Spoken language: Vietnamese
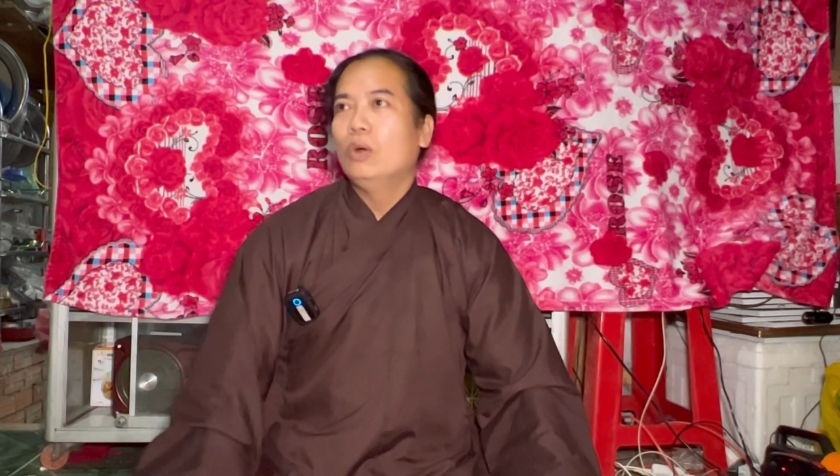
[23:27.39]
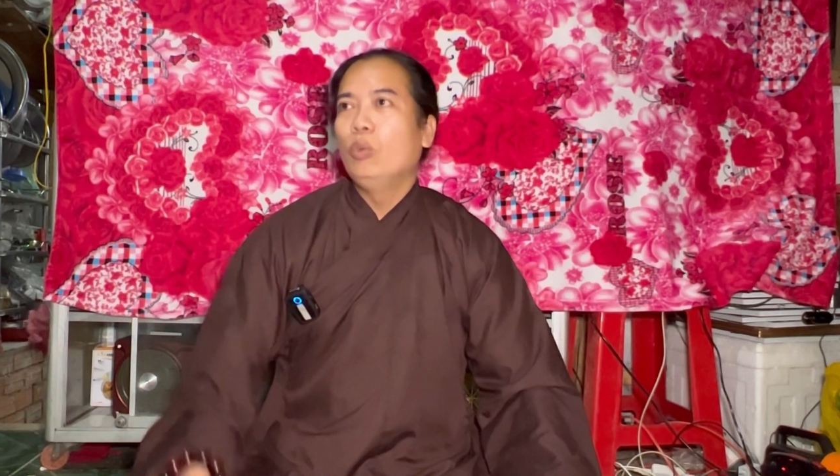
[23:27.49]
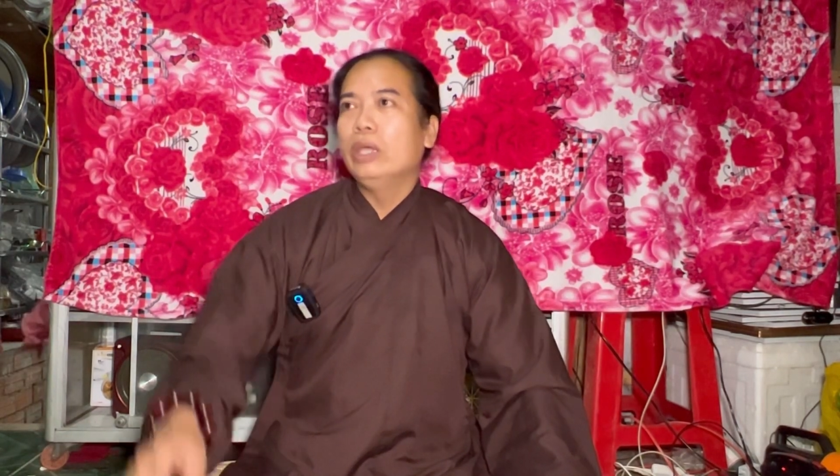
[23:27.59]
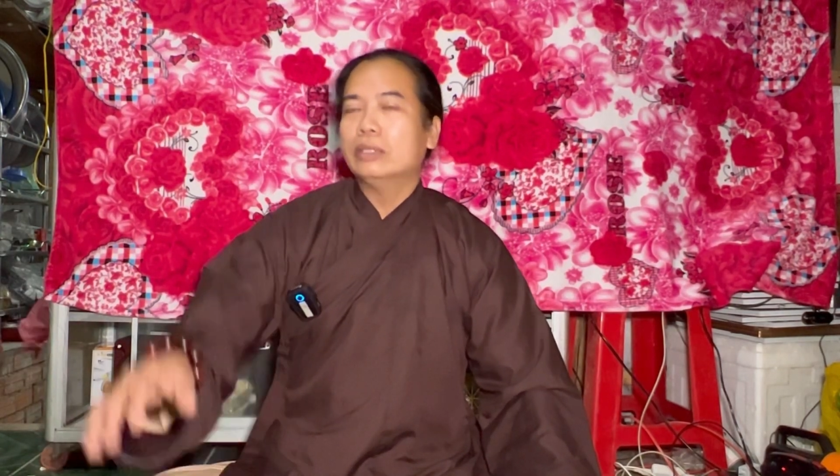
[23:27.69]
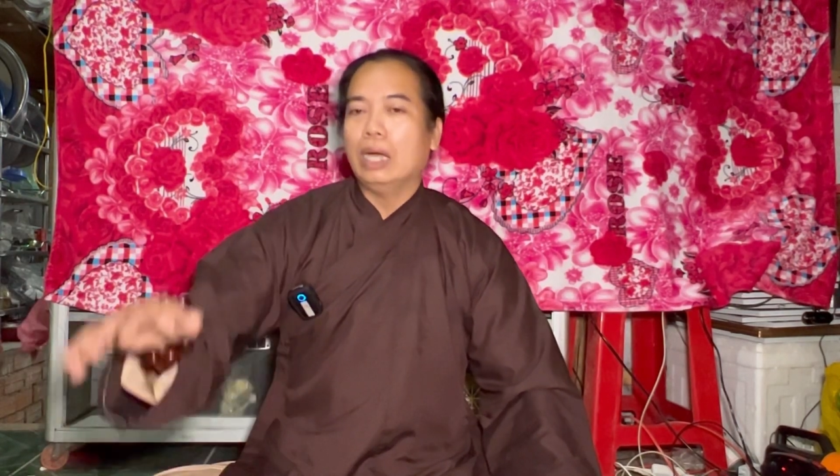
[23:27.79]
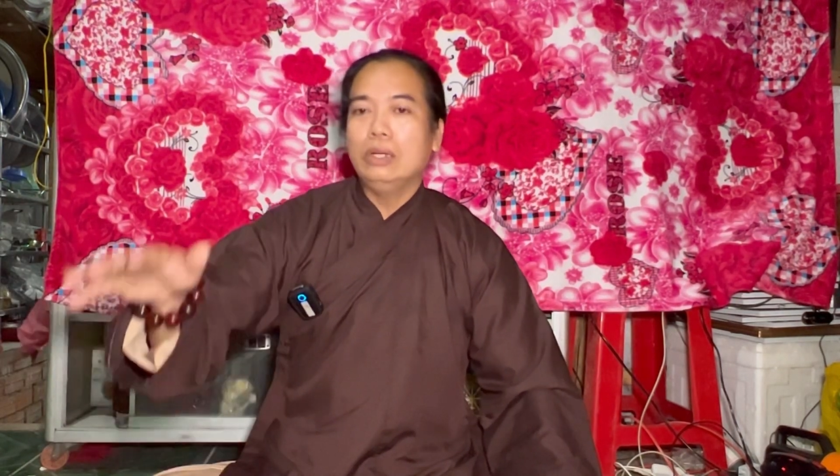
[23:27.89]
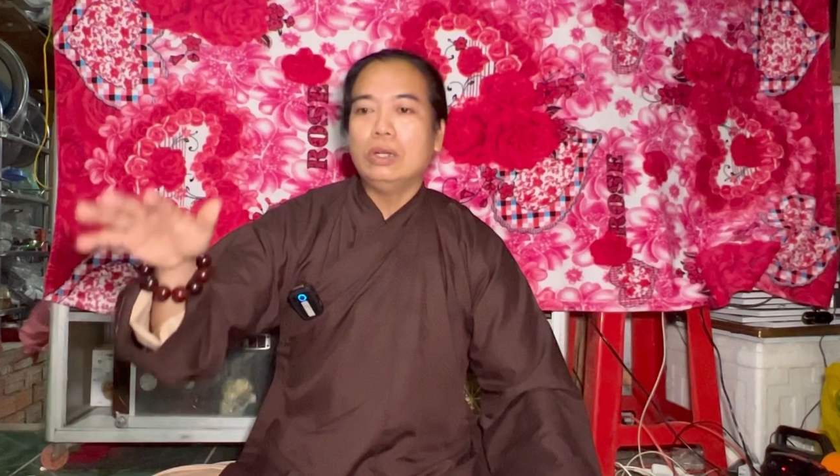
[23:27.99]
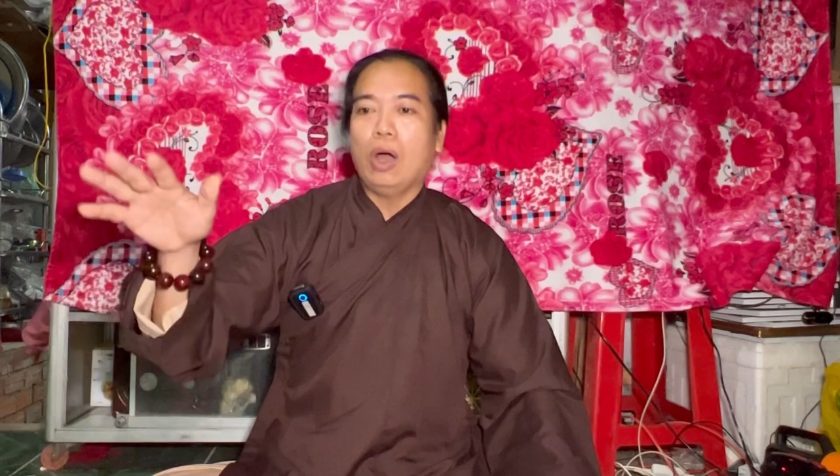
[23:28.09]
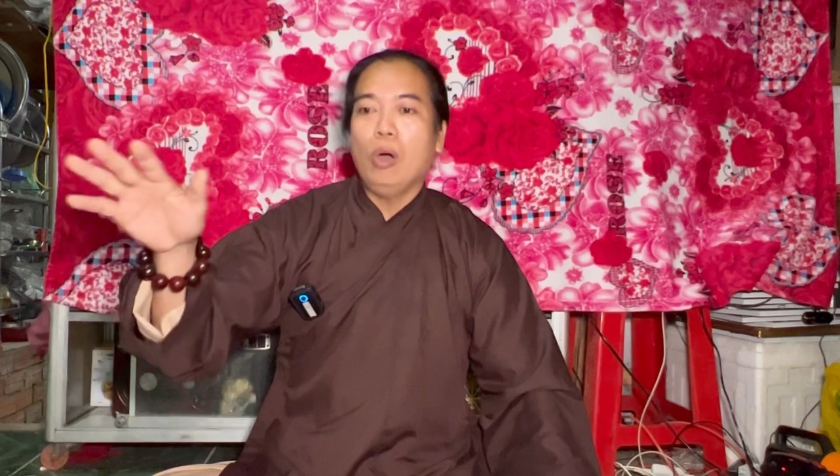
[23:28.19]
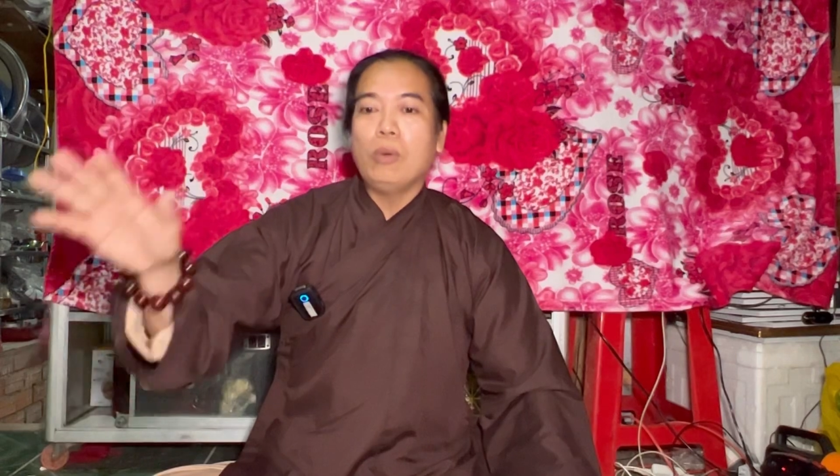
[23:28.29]
nguyên tử nó
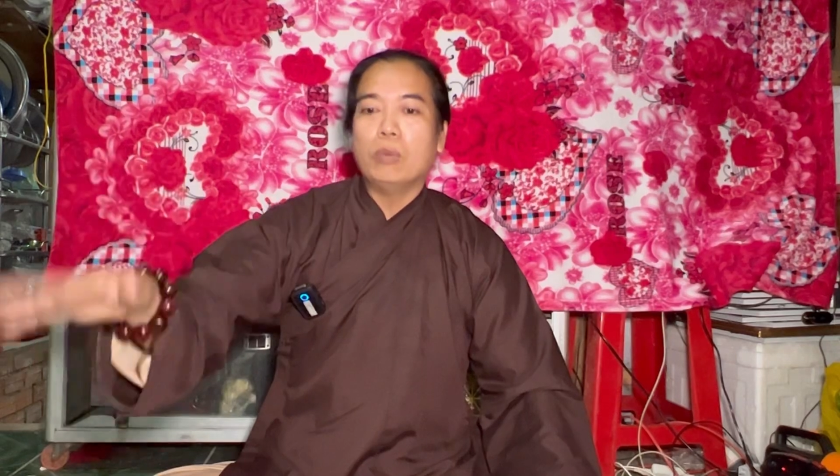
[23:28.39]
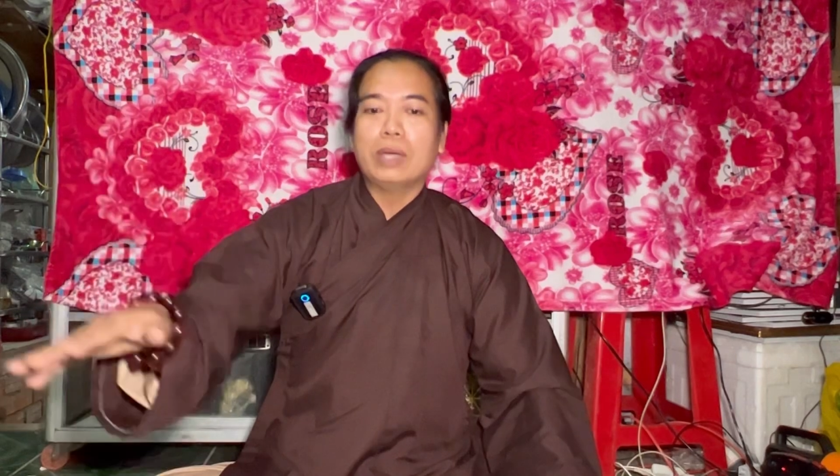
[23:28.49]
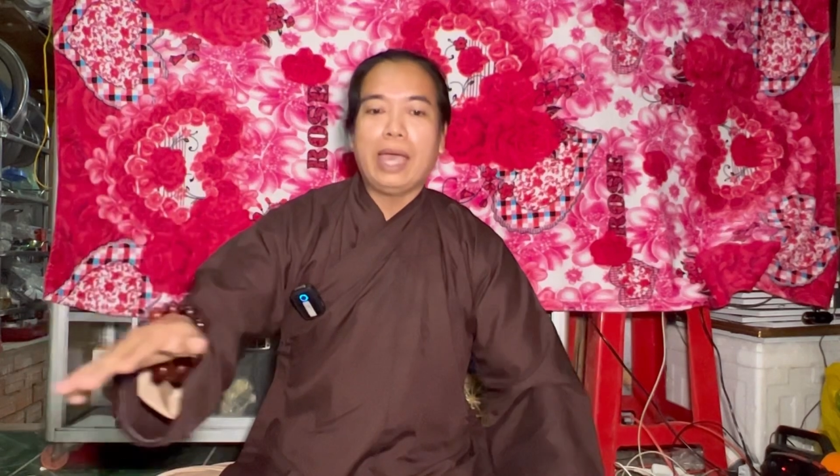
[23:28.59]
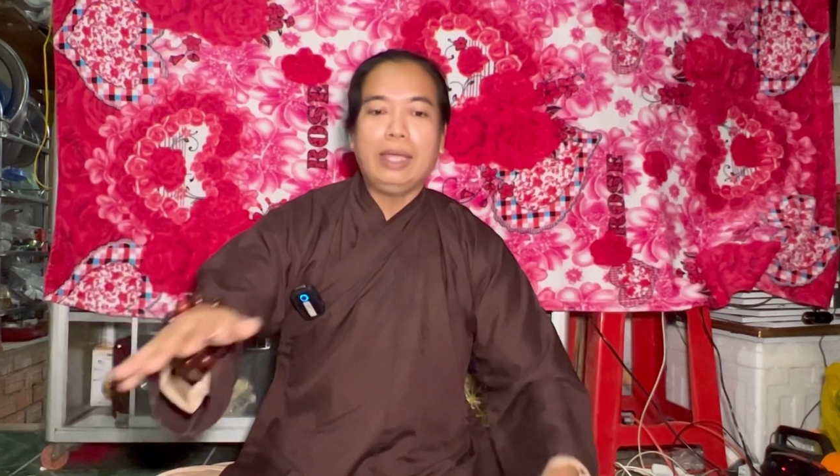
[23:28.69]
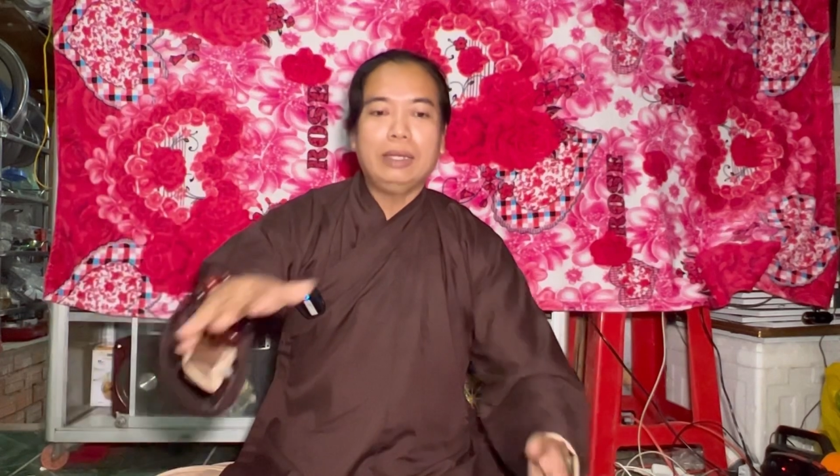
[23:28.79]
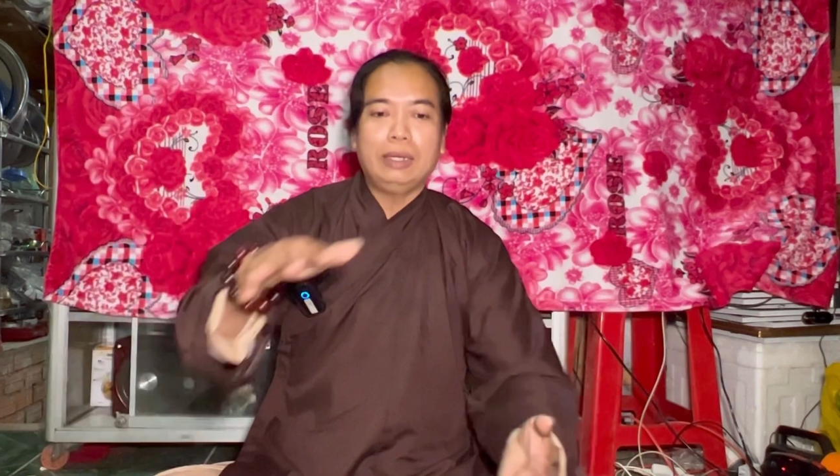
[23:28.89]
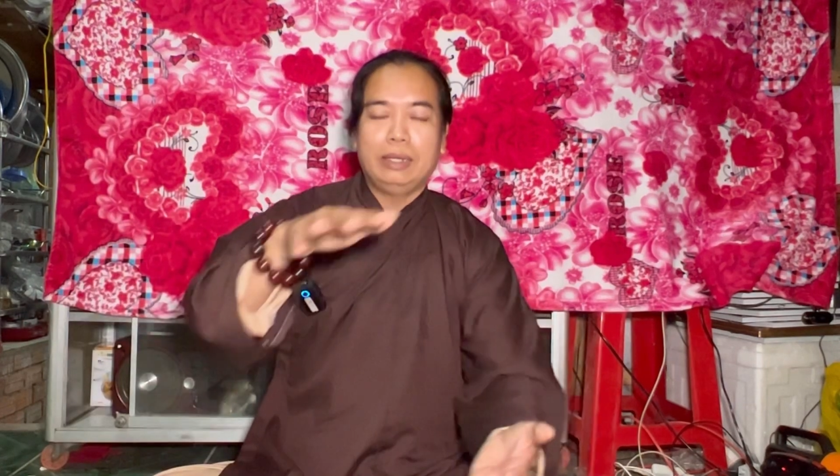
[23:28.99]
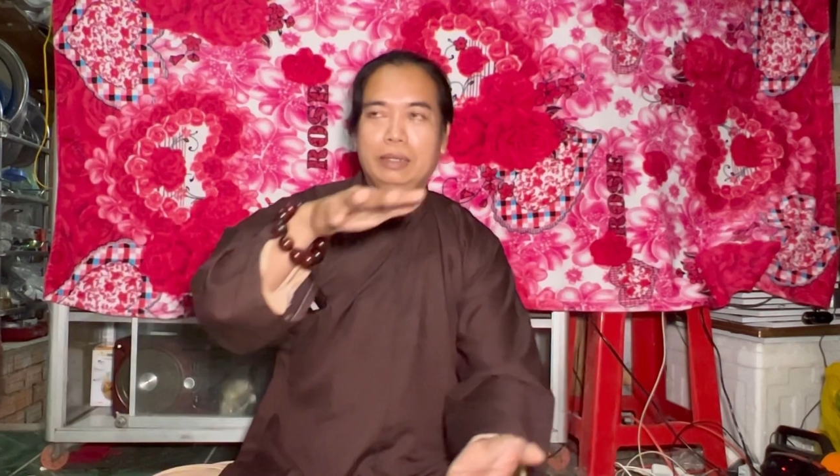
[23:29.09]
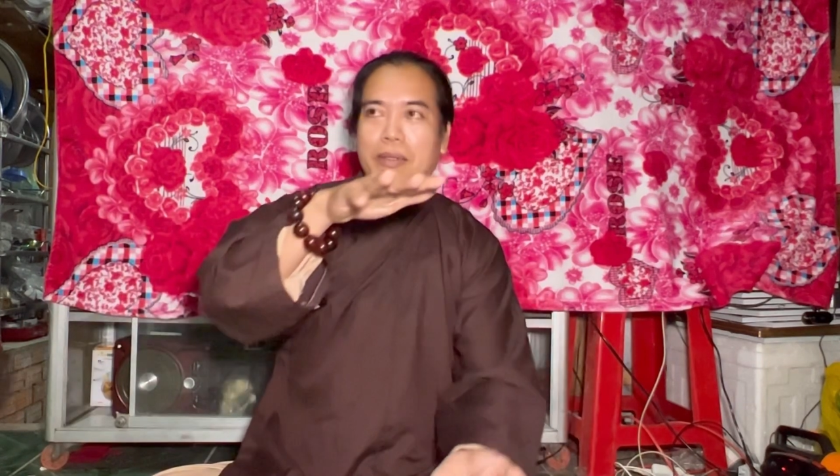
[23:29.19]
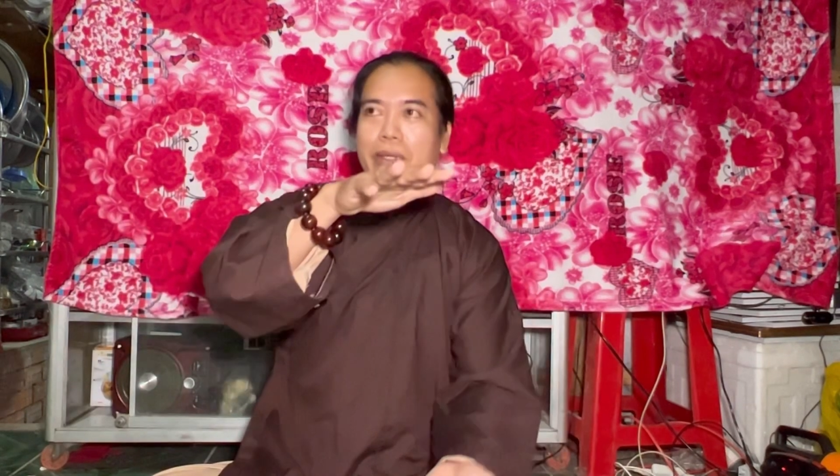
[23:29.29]
nổ một cái đó là